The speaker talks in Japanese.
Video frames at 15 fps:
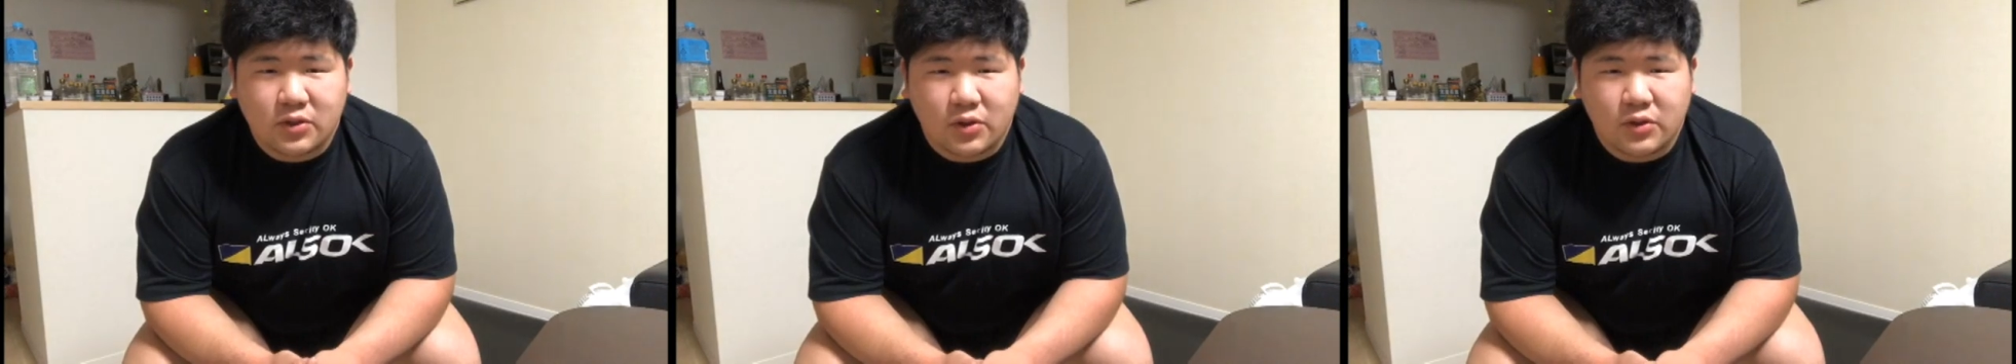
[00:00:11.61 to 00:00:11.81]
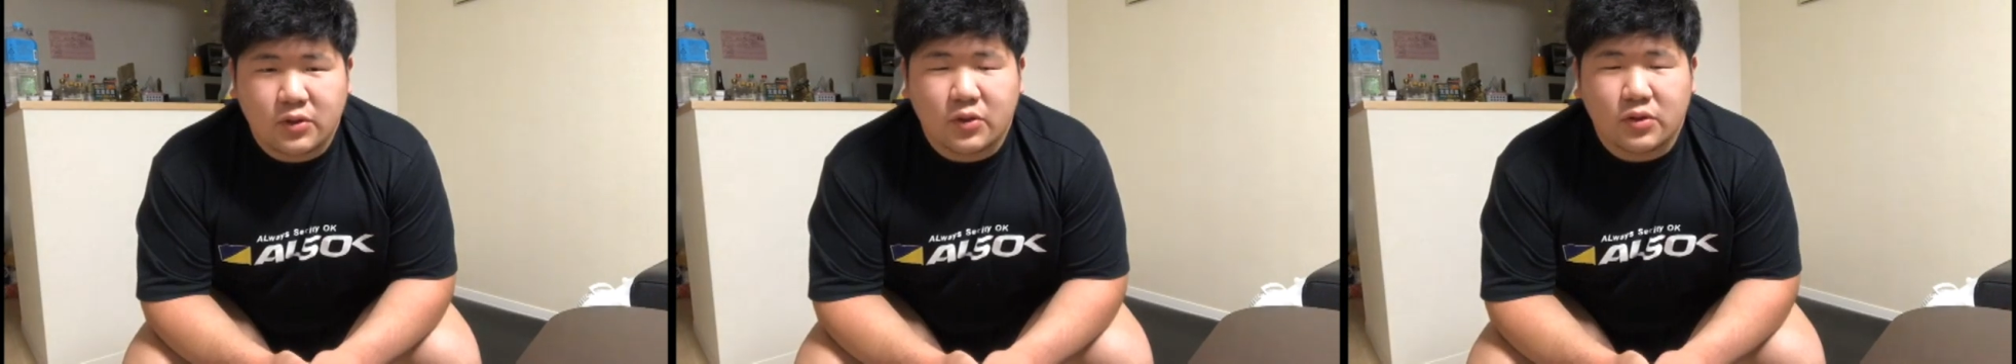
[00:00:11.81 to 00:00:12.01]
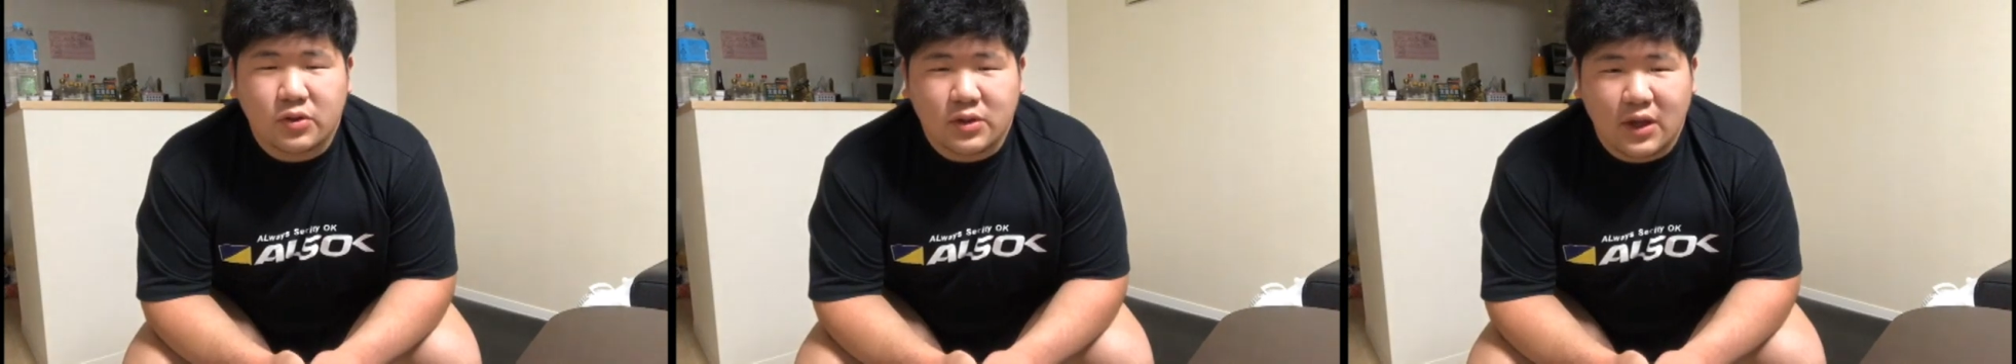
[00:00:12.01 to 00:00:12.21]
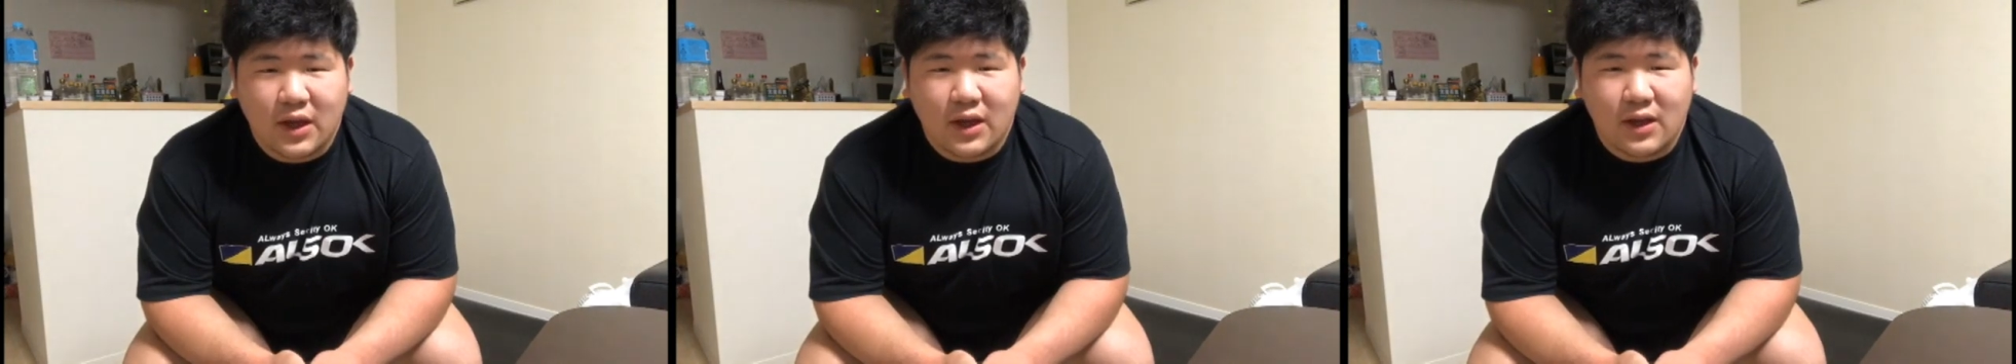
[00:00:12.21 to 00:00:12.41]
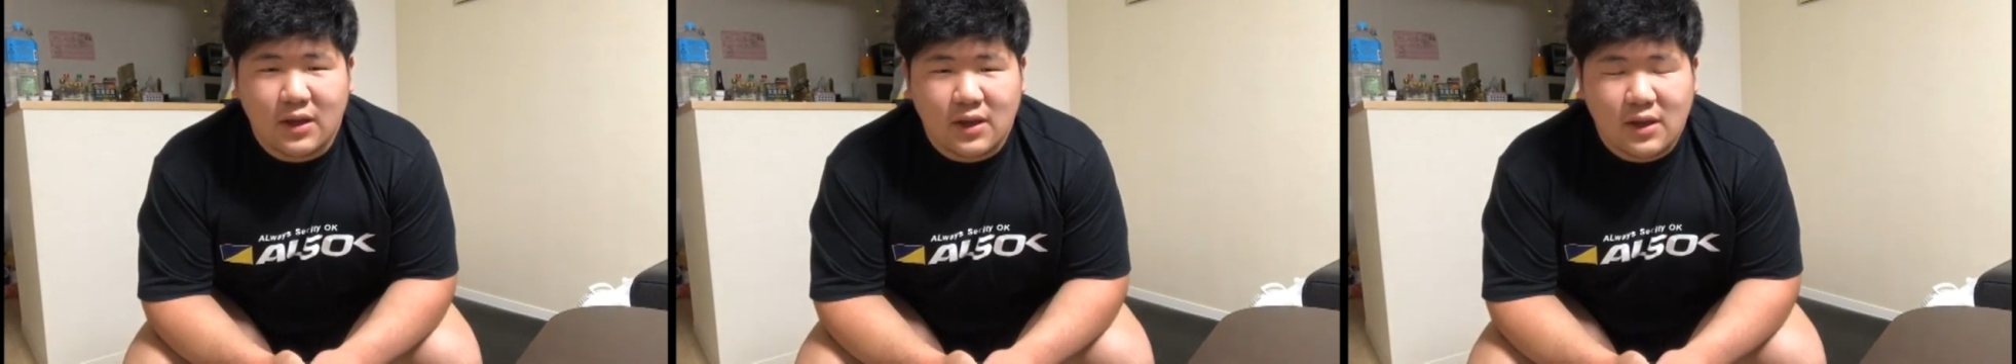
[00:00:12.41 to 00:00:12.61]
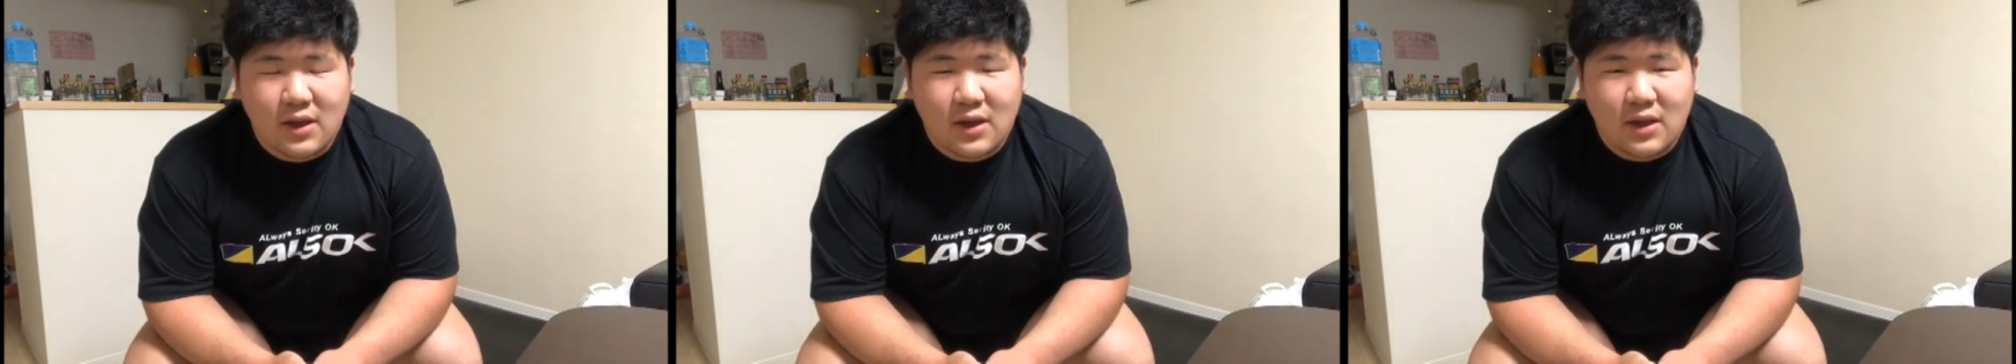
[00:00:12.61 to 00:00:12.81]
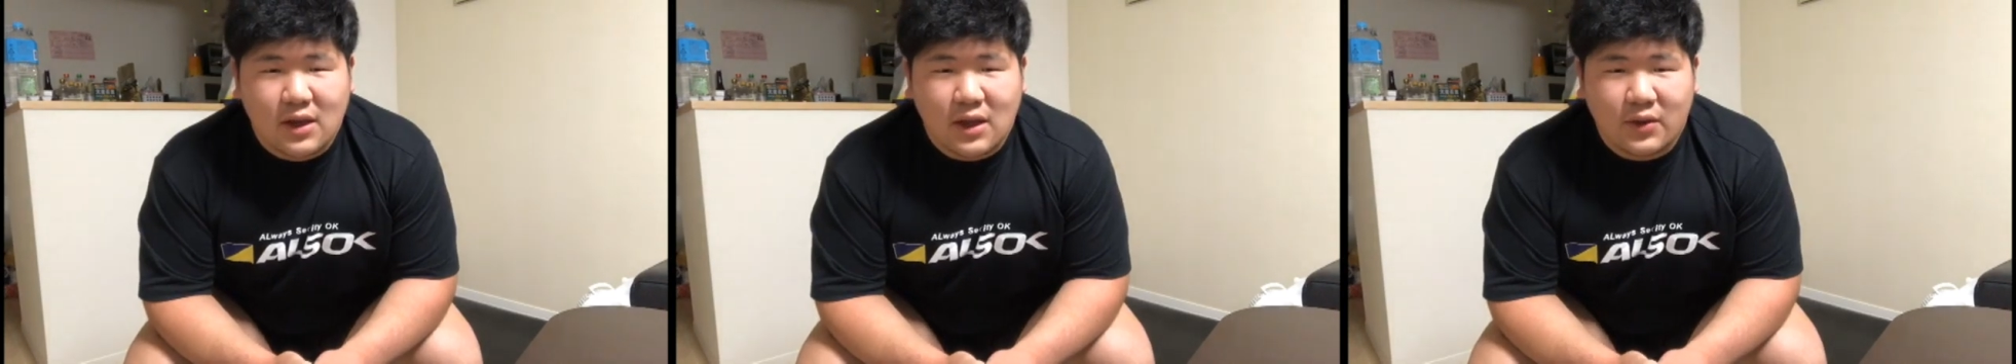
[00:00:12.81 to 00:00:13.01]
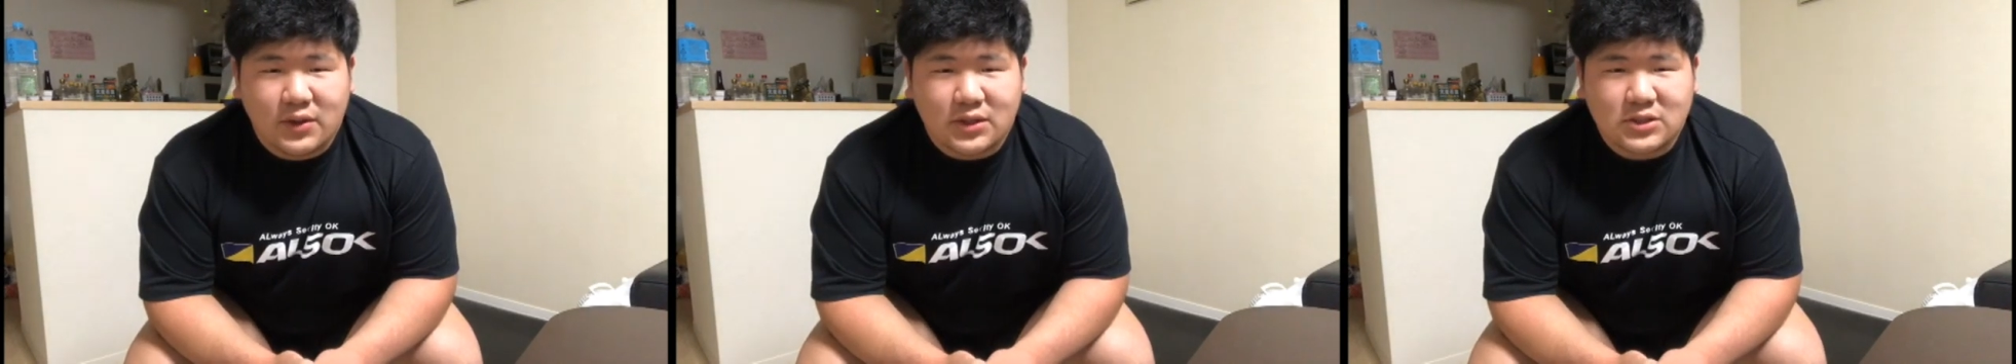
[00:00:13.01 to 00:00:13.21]
ということで、
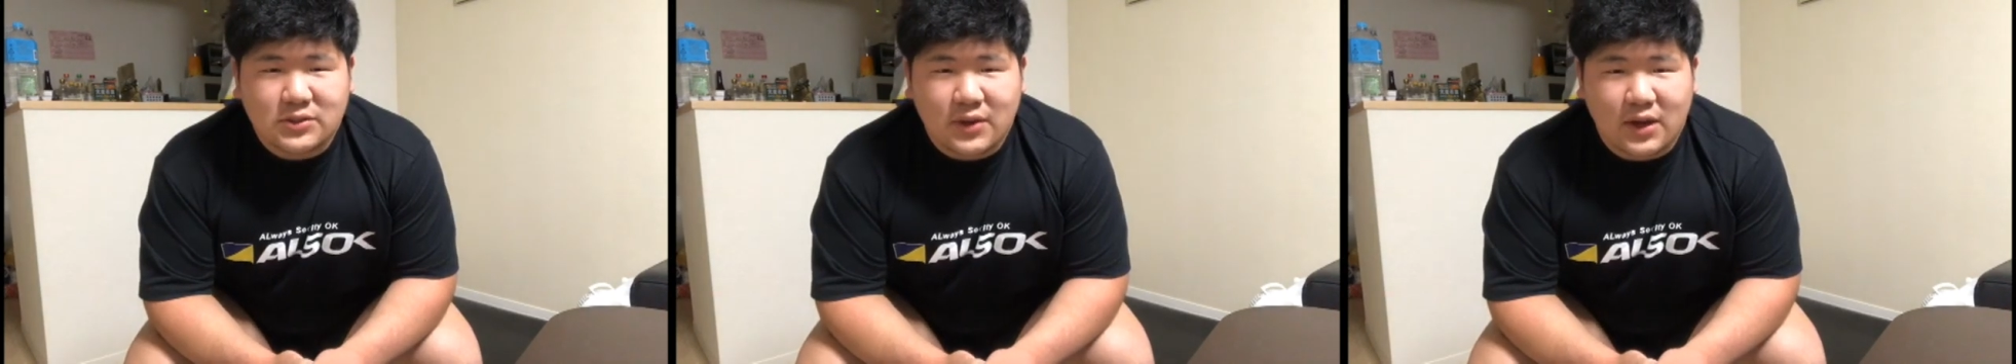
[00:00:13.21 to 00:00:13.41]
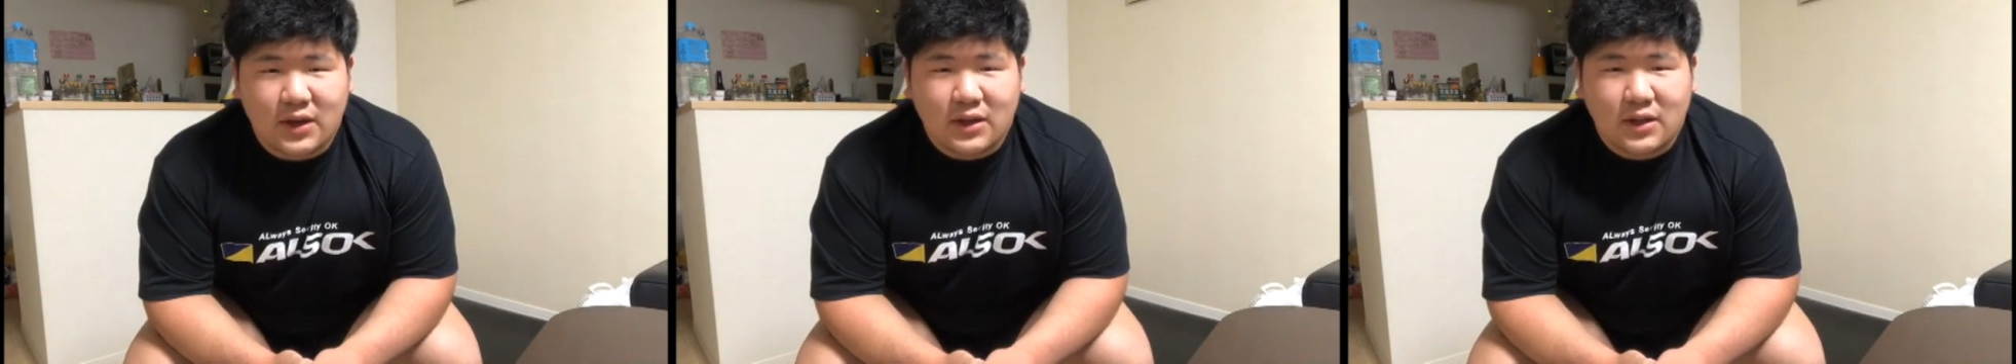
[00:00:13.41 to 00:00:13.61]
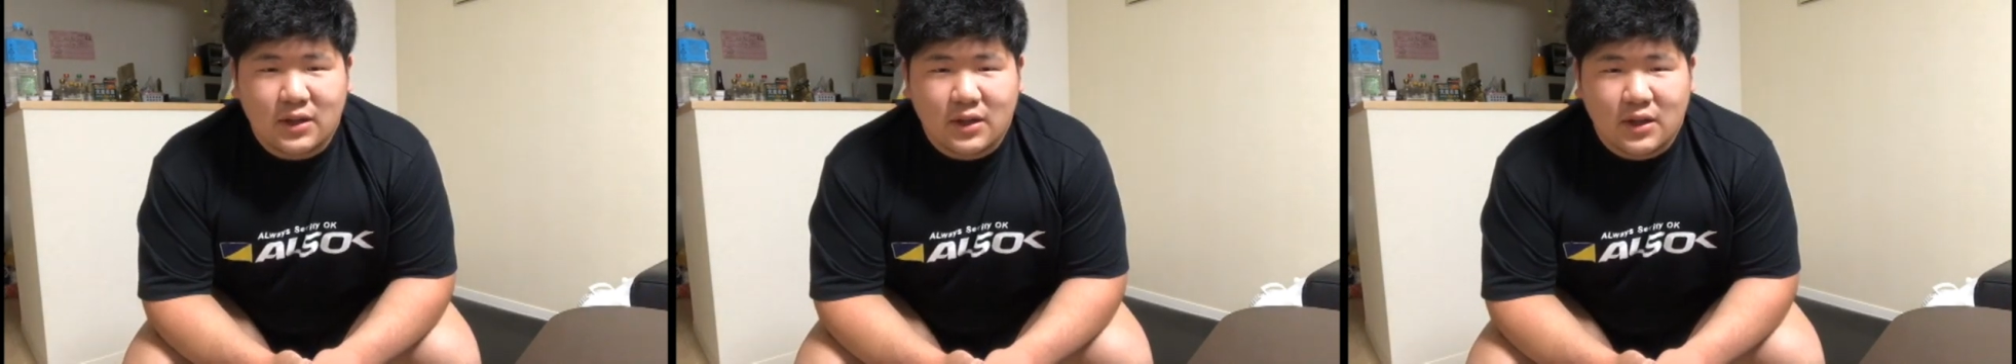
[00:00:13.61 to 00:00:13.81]
私は